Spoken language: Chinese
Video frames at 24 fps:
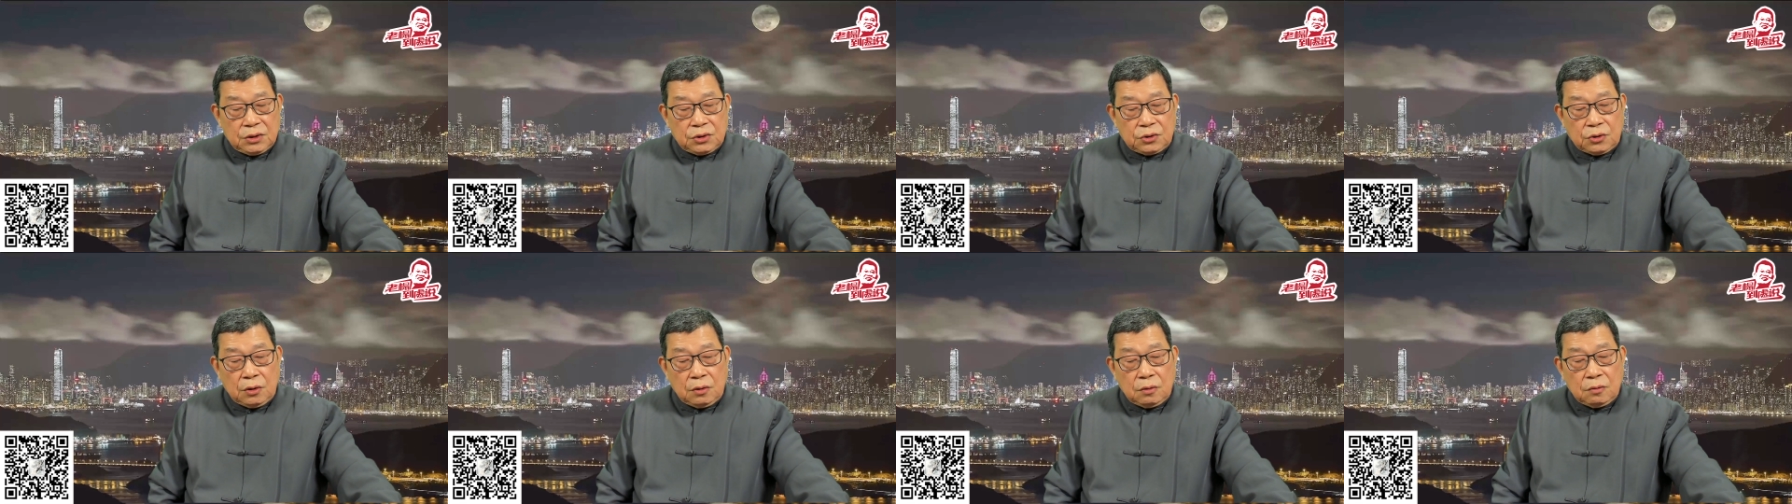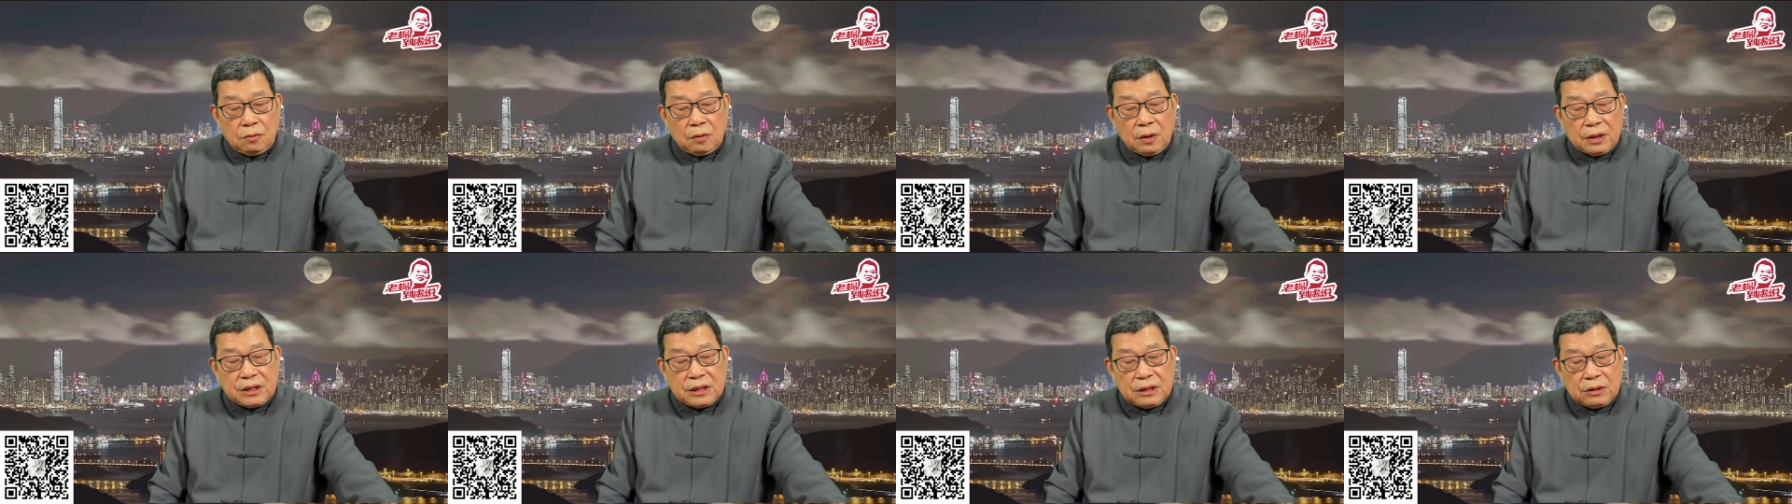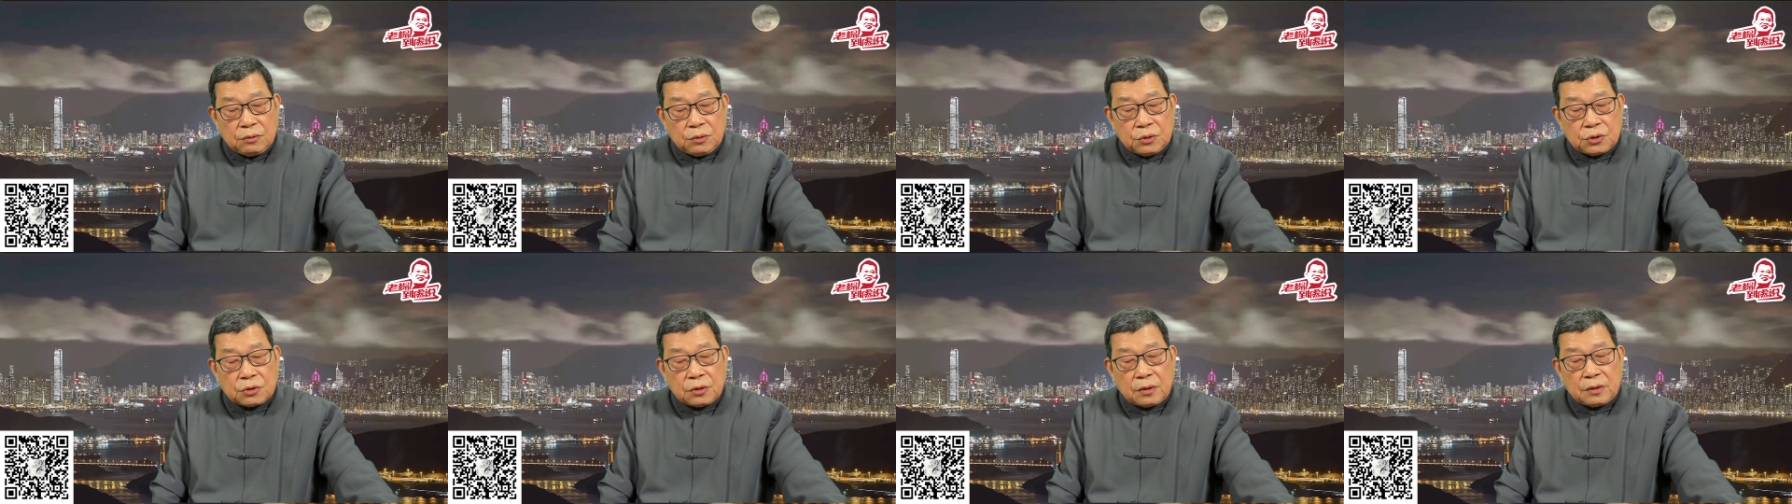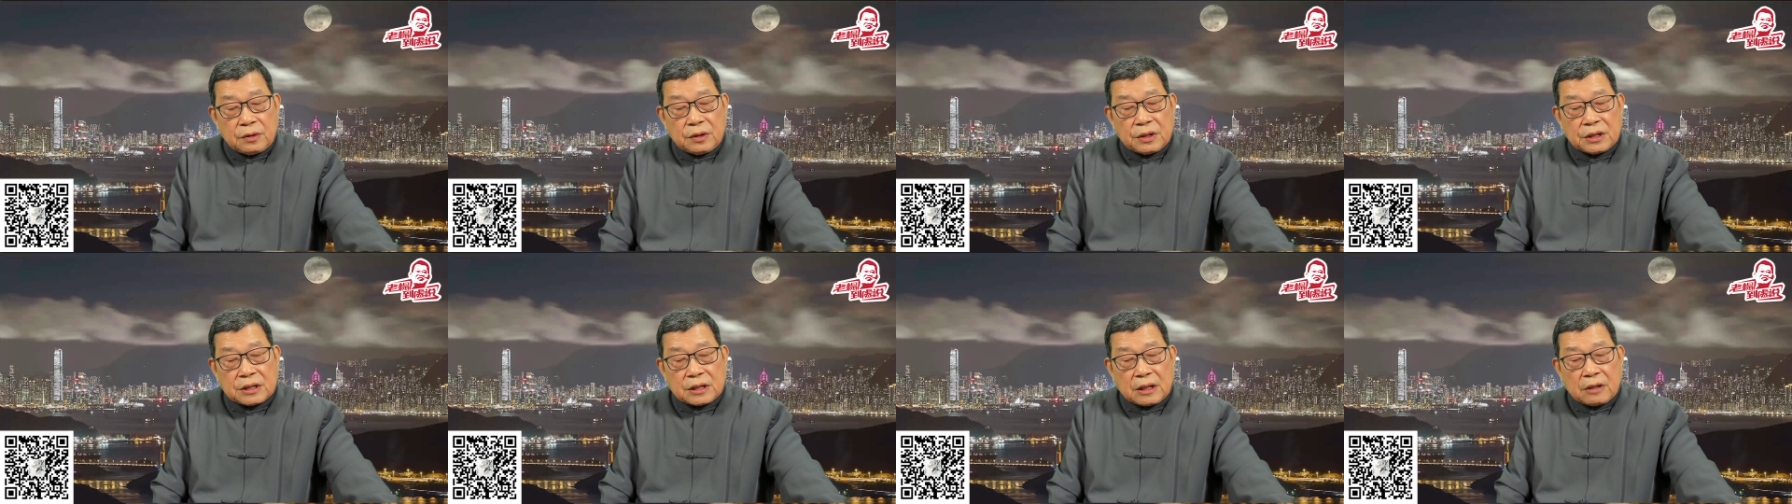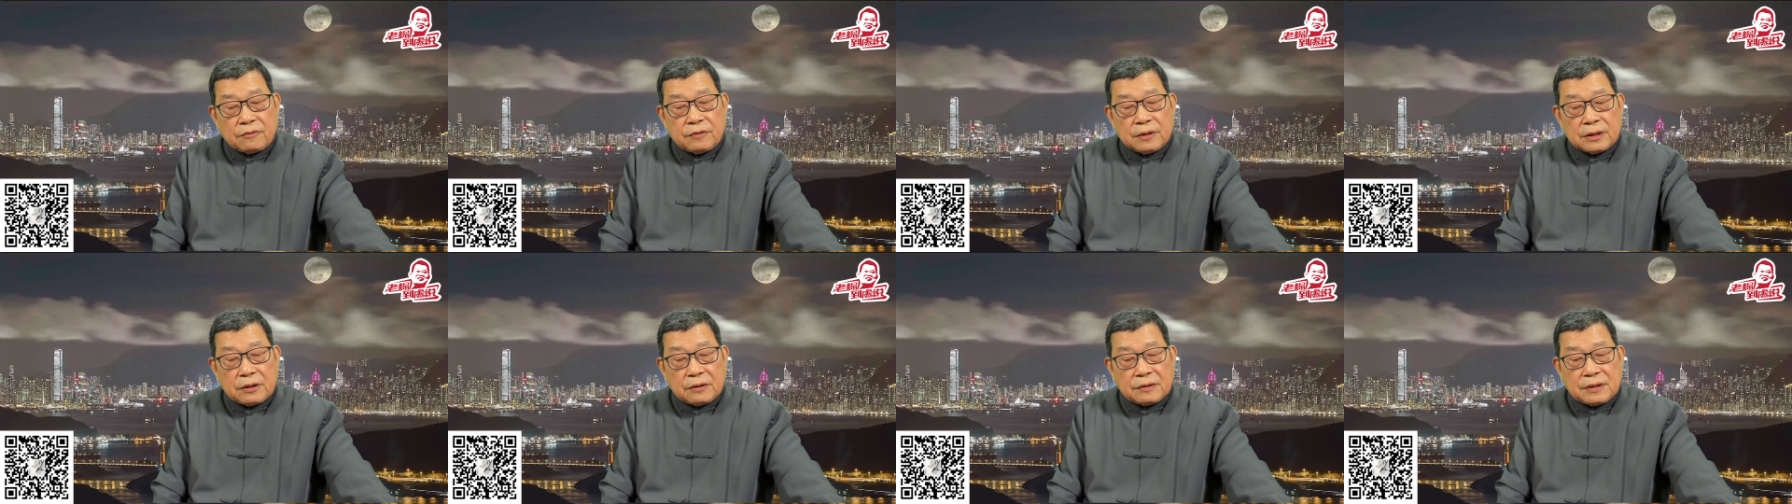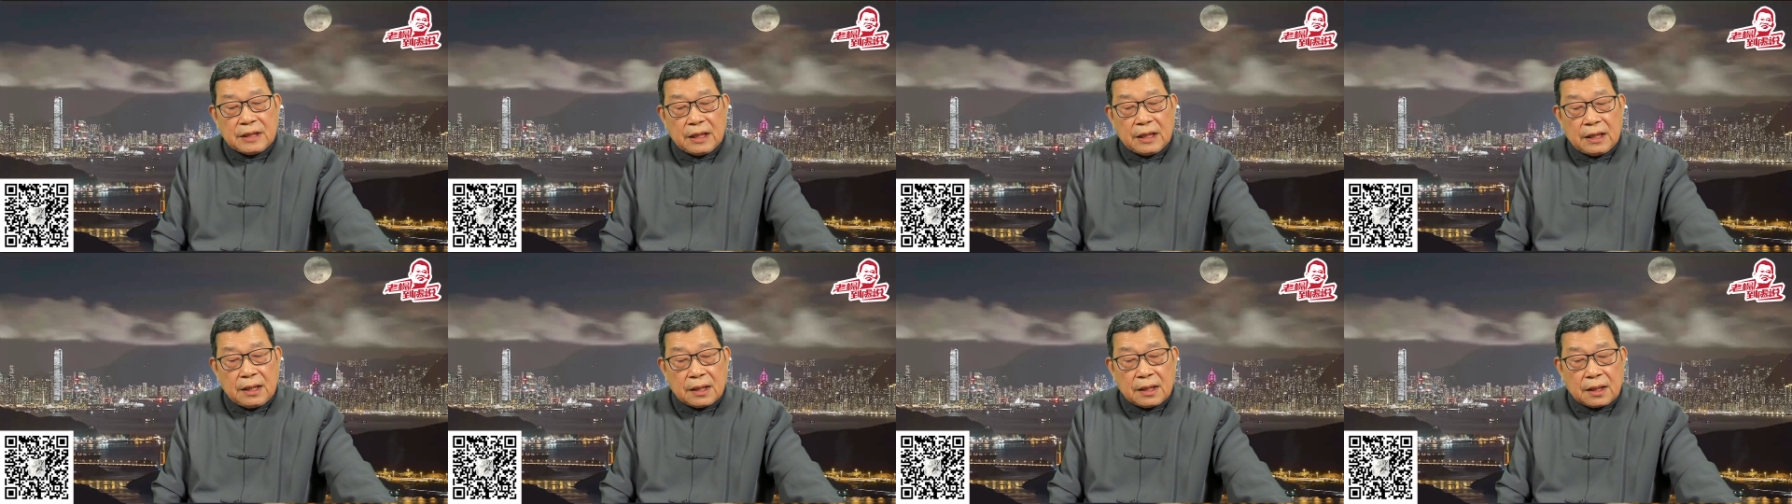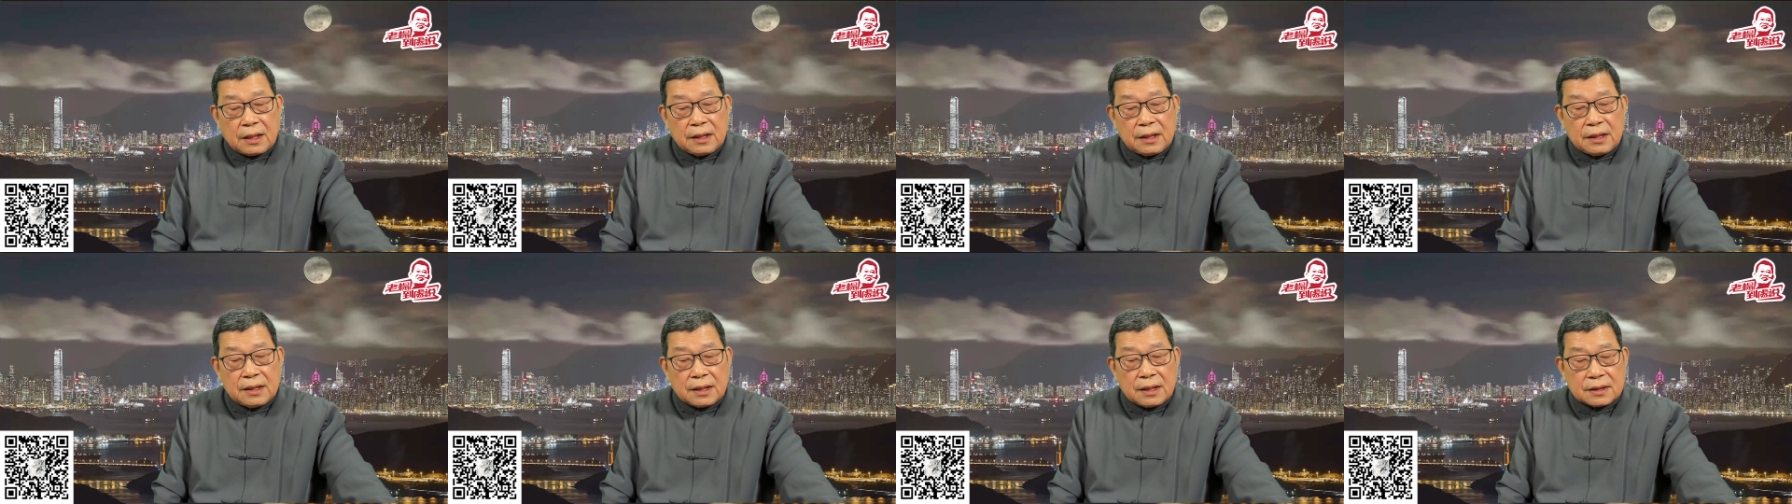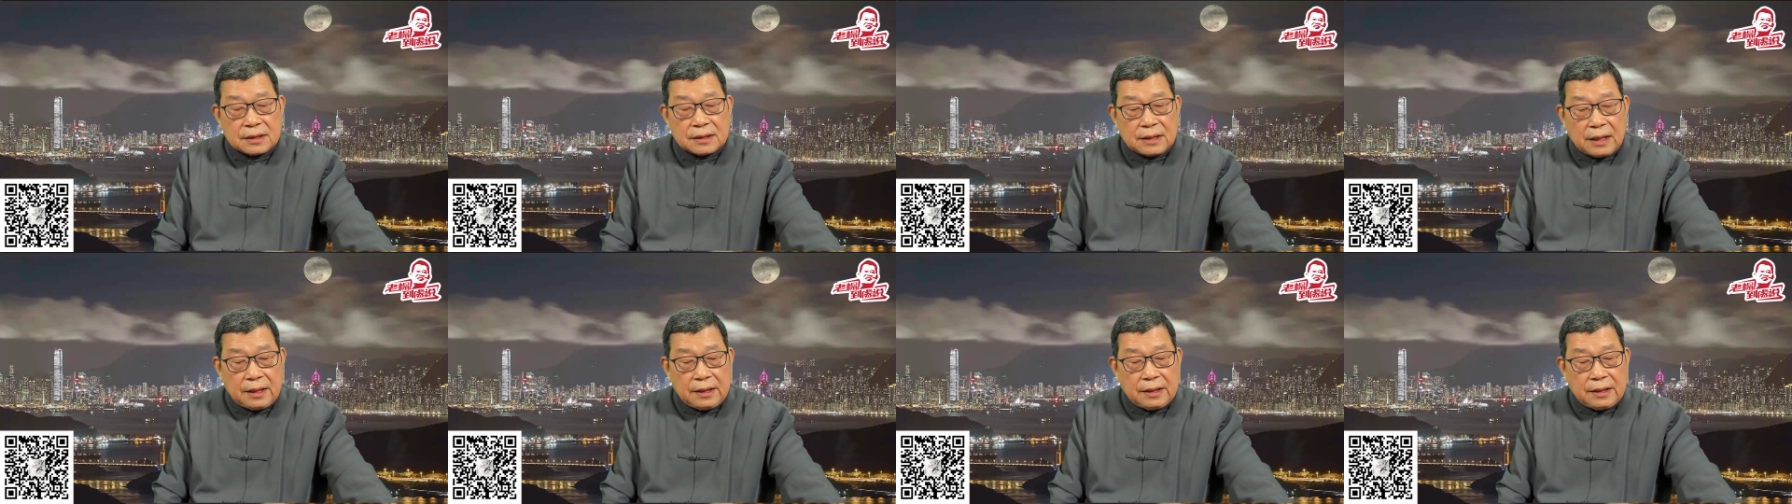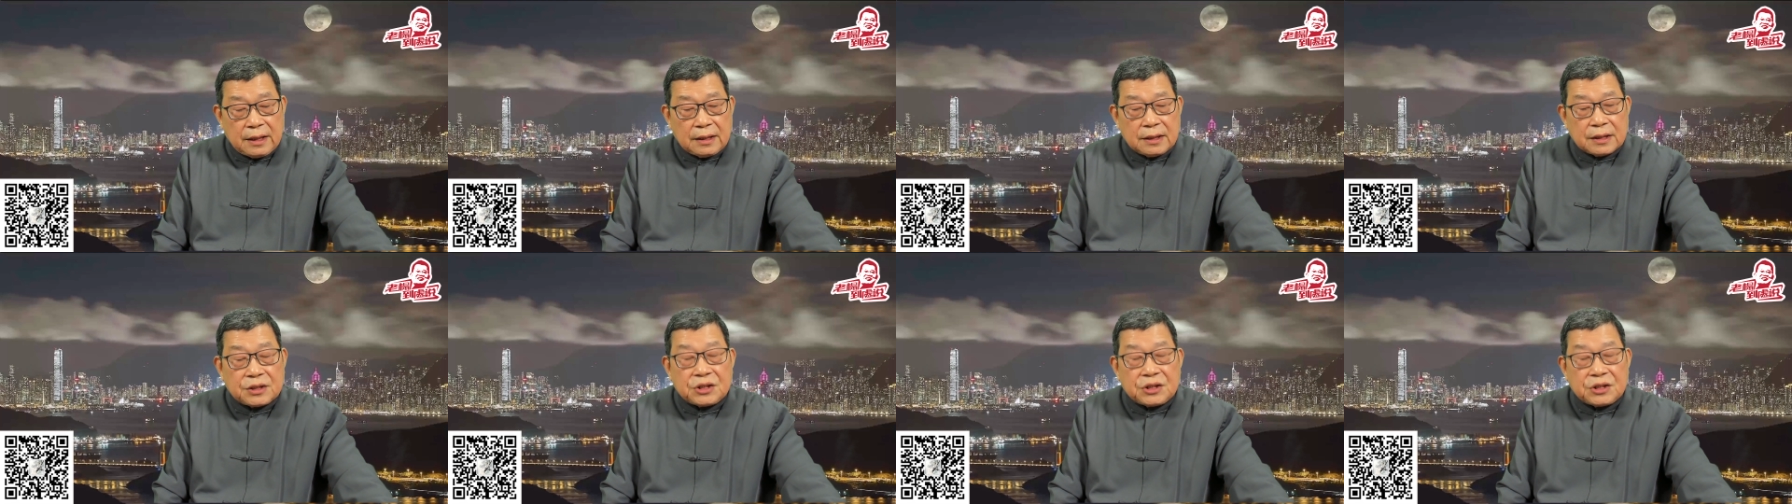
中国几乎所有的省份都将2023年